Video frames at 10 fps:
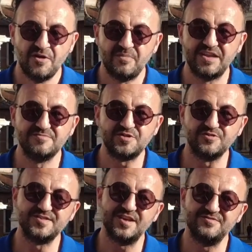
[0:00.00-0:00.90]
Benim
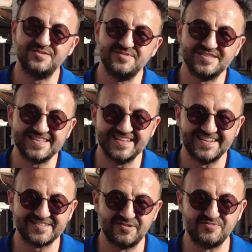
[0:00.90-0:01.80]
çok sevdiğim
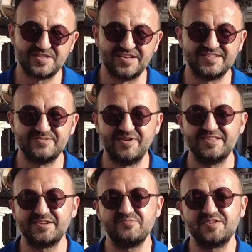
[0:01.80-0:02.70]
insanlardan bir tanesi. Ben
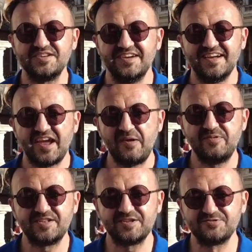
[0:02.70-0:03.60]
tabii ki
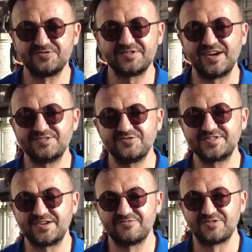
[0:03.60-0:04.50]
Epiktetos'u daha çok
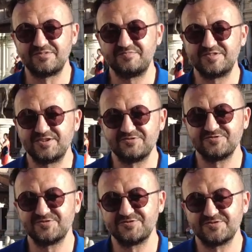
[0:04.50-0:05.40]
seviyorum.
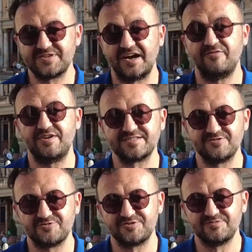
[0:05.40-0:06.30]
Epiktetos'u daha fazla
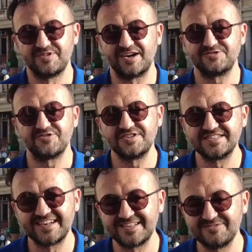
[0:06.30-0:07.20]
okudum, daha çok
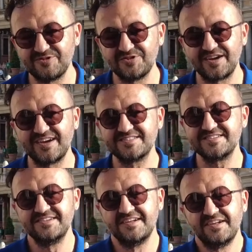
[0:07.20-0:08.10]
inceledim. Onun
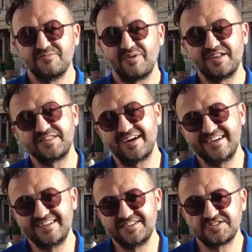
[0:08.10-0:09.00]
hayatı bana daha
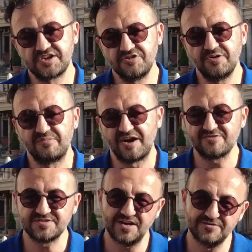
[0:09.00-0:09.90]
ilginç geliyor ama
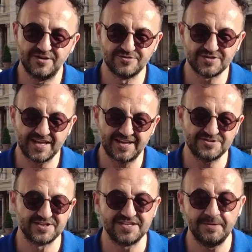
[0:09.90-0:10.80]
Marcus Aurelius da
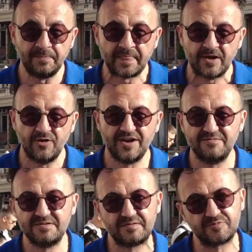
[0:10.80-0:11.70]
gerçekten
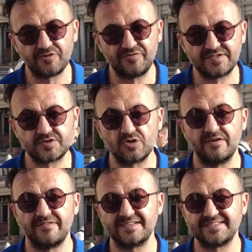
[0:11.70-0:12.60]
önemli bir profil Stoa
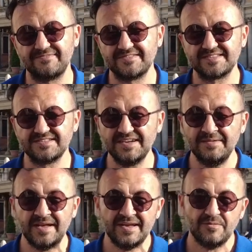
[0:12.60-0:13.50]
felsefesinde.
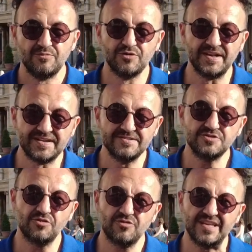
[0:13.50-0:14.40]
Buranın
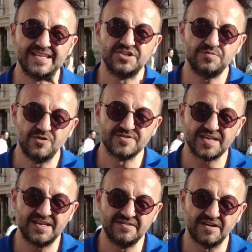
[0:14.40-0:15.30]
çok ilginç bir
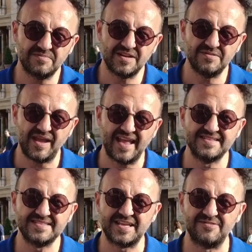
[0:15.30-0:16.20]
özelliği var. Benim en
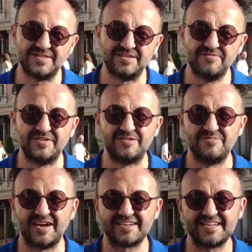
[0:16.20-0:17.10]
sevdiğim
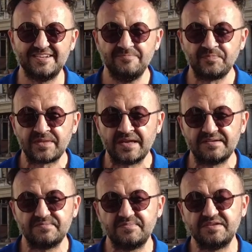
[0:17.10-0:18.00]
filmlerden
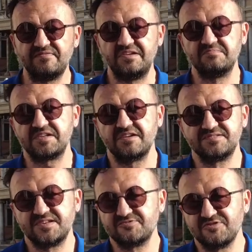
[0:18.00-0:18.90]
bir film
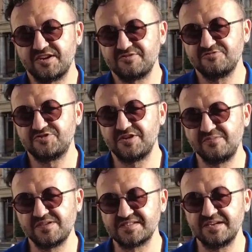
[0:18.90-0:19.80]
tavsiyesi olarak
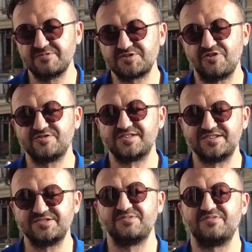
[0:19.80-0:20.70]
düşünebiliriz ama çok
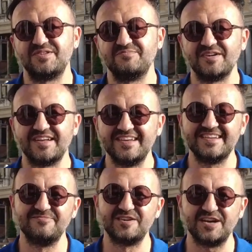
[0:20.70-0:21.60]
sıkıcı bir film yani.
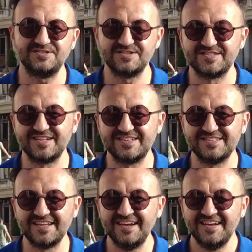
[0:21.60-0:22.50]
İlk birkaç
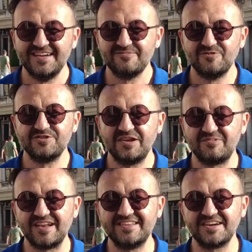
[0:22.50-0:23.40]
izlediğinde
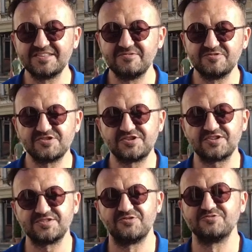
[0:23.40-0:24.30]
muhtemelen yarıda
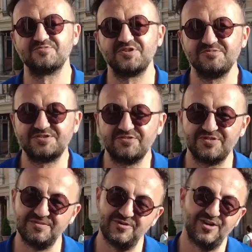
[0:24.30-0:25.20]
bırakacaksın. Oğuz bu ne biçim
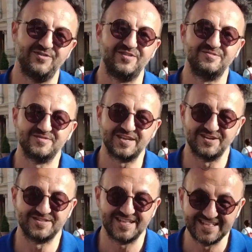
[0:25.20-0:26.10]
film? Böyle film mi
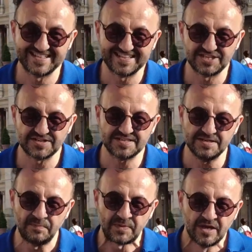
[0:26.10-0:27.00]
tavsiye edilir diyeceksin.